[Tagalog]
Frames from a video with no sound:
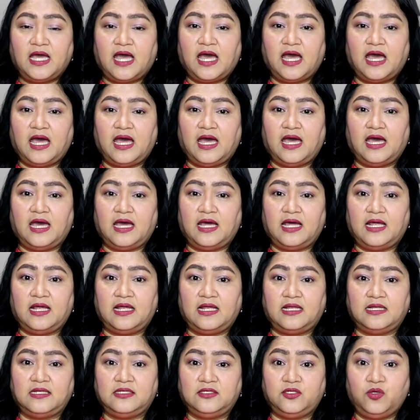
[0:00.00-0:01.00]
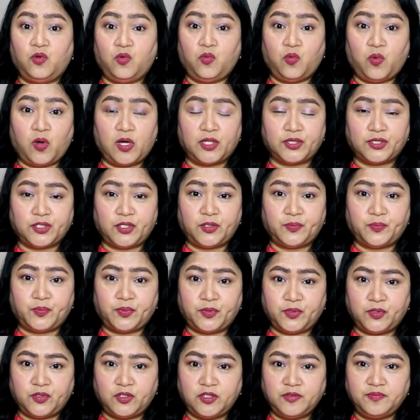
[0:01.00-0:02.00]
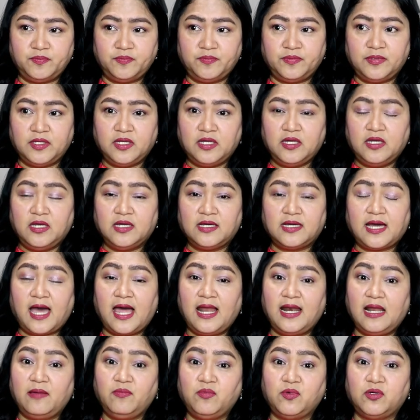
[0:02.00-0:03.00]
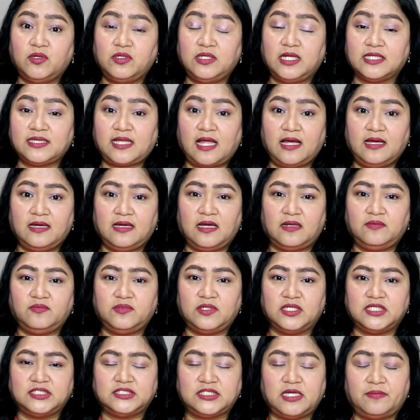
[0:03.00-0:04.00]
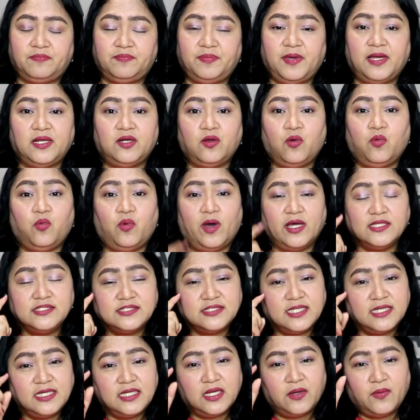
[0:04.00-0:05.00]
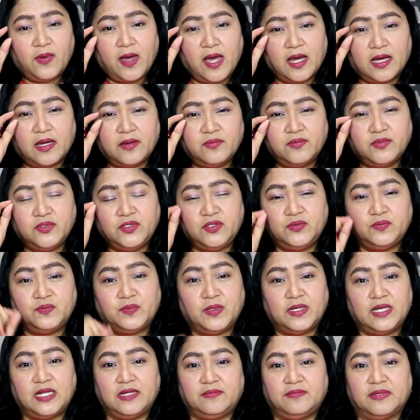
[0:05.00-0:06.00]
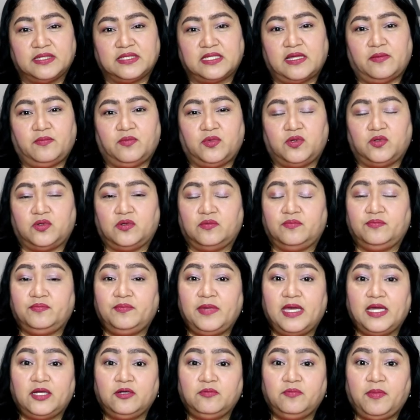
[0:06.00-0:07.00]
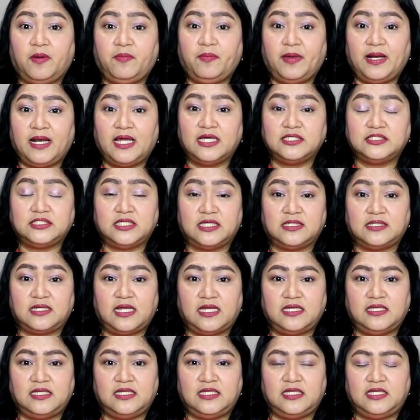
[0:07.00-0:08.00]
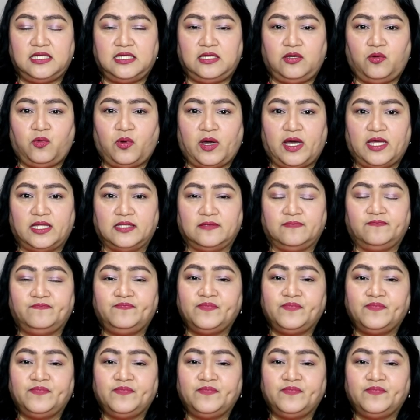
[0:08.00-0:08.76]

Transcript: Uh, yung waterproof, akala mo natanggal mo na siya. Pero once na hinawakan mo yung pilik mata mo, meron pa pala siyang naiiwan.